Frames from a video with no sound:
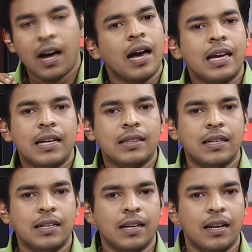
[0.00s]
அகில
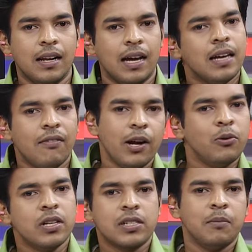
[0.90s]
திரட்டில் ஐயா
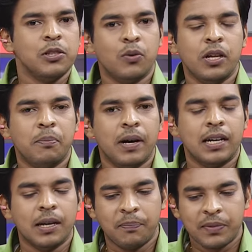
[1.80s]
வைகுண்டசாமி
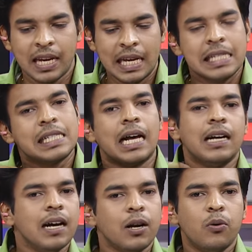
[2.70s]
சொல்லியிருப்பார்
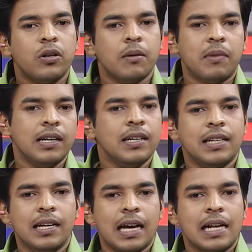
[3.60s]
சங்க கூட்டம்
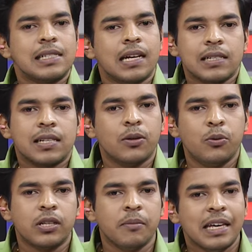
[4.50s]
அழியுதையா சரச
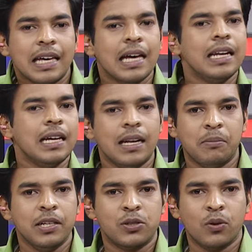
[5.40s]
கூட்டம் இக்கலியில்
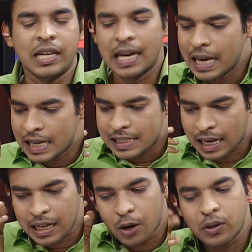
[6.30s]
அப்படின்னு சொல்லி
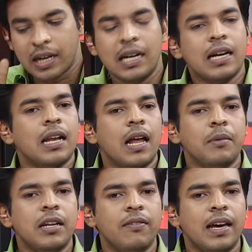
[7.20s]
சங்க
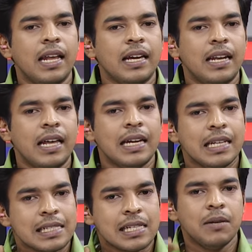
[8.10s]
கூட்டங்களுக்கெல்லாம் இனி வேலை இல்லை
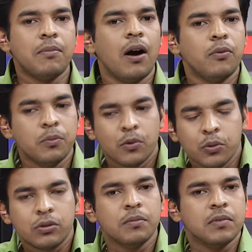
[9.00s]
இனி சினிமாவும்
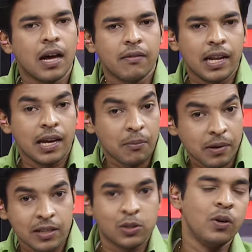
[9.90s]
கூத்தும் தான் வேலை
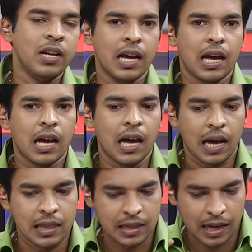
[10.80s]
அப்படின்னு சொல்லிய
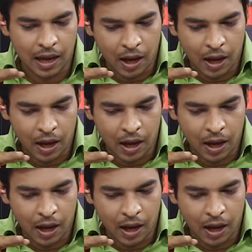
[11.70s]
அந்த